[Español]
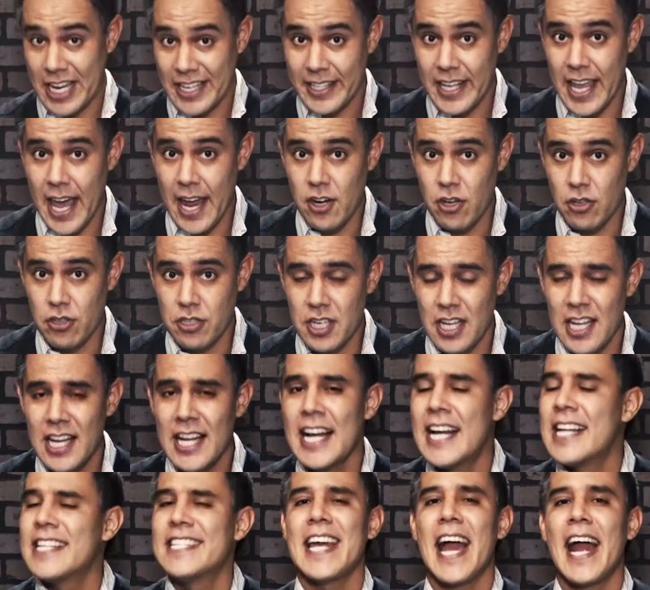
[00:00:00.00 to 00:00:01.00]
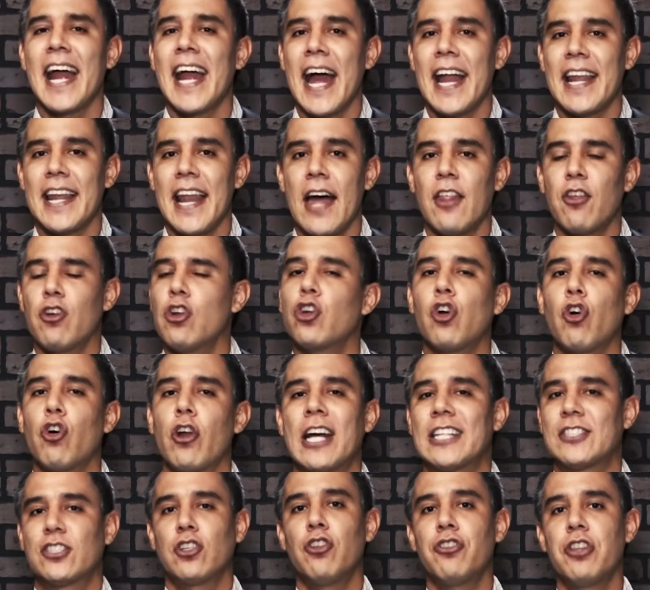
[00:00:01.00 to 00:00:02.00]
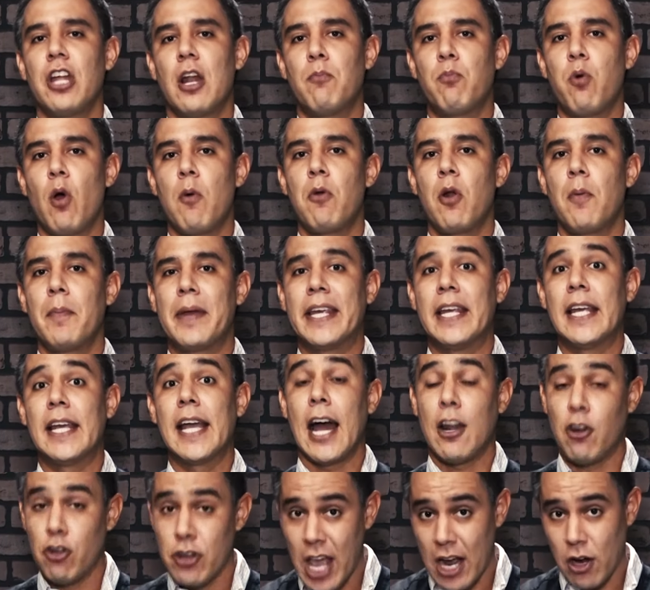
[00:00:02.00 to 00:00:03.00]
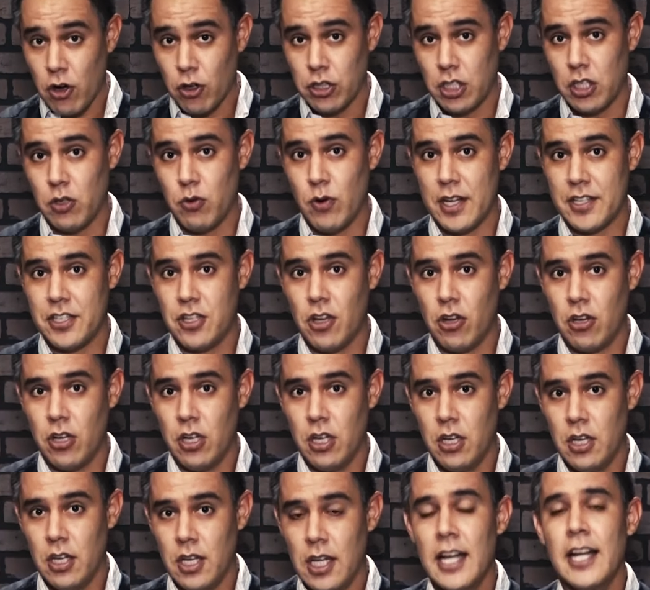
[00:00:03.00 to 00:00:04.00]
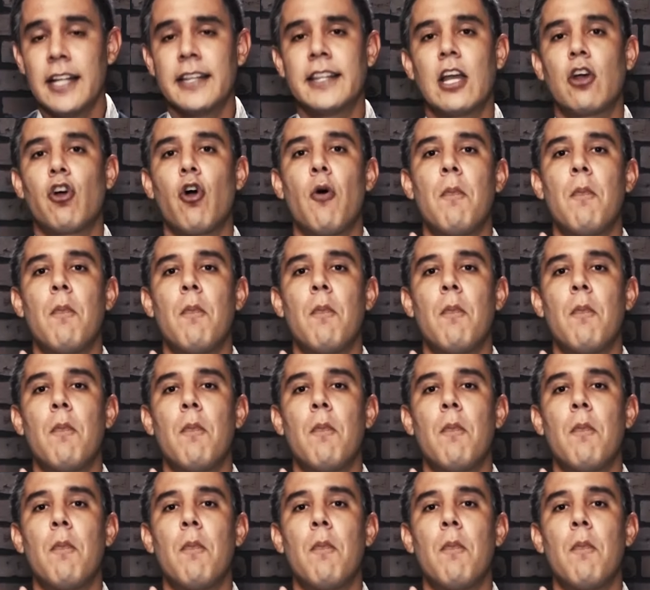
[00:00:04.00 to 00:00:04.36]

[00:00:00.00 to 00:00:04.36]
haitianos se han ganado el corazón del pueblo mexicano y a continuación te